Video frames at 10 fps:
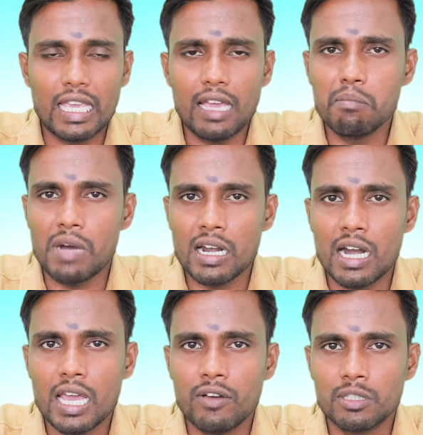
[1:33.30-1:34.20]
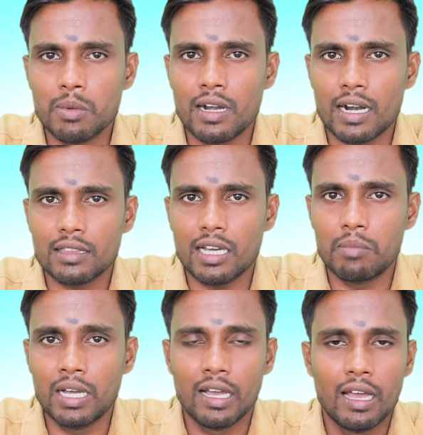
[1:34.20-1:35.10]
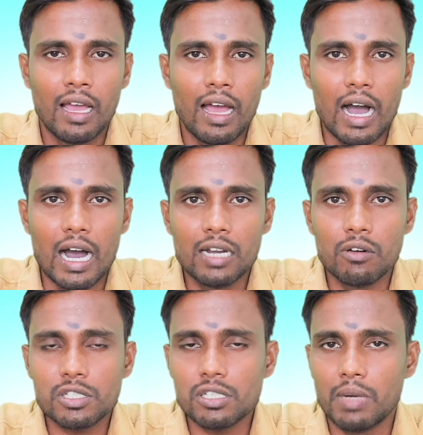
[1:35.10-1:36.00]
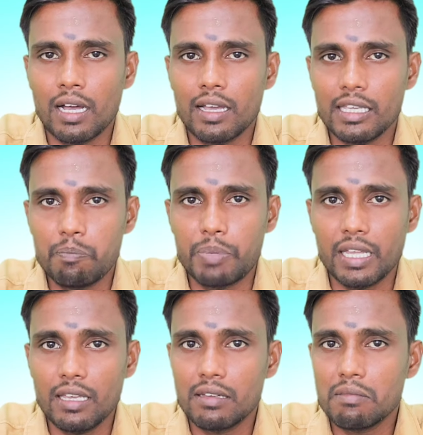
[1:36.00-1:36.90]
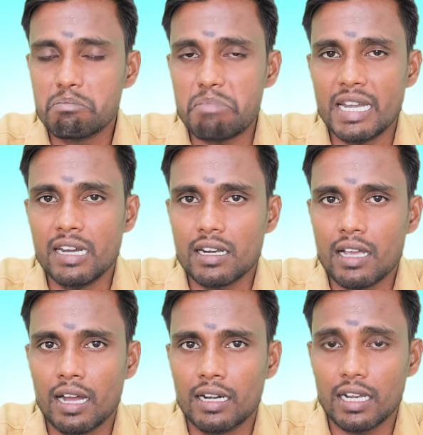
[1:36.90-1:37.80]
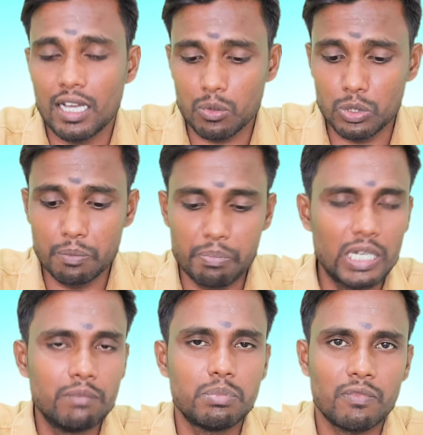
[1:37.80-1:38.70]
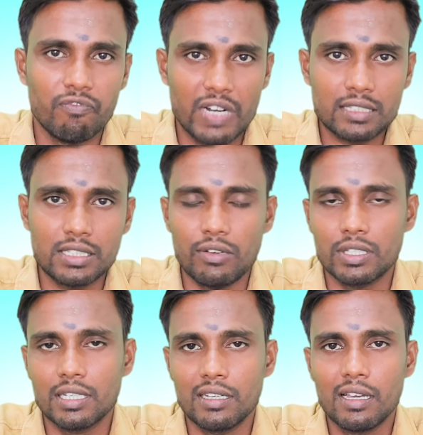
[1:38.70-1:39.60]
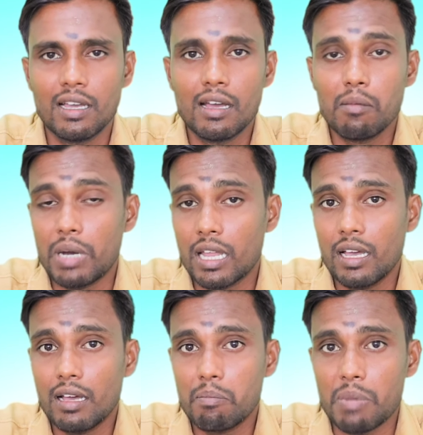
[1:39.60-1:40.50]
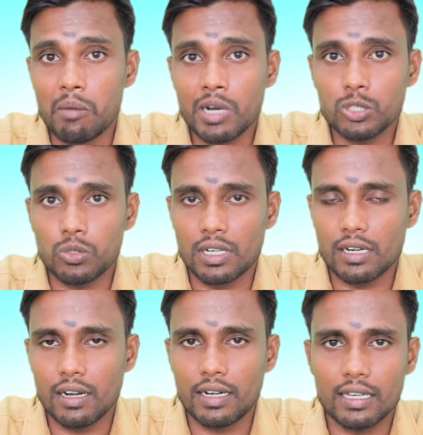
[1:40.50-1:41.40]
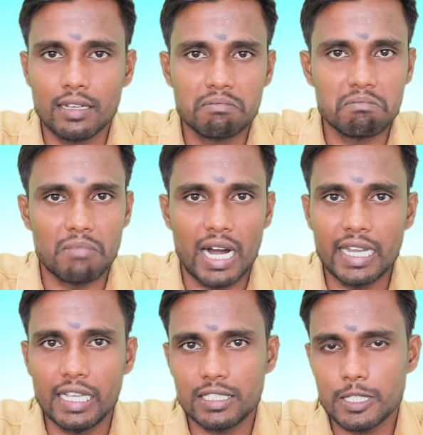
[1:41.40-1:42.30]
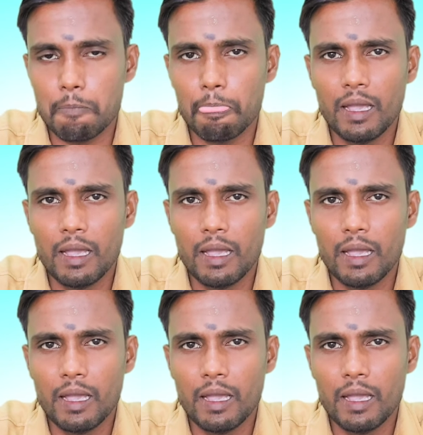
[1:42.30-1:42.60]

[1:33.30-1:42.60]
ஏன் மாநாடே வந்து நடத்தாம ஆறு வருஷமா இப்படி பண்ணிட்டு இருக்காங்கன்ற ஒரு பெரும் விரக்தி வந்து பல பாமக தொண்டர்கள்கிட்ட மாட்டிக்கிச்சு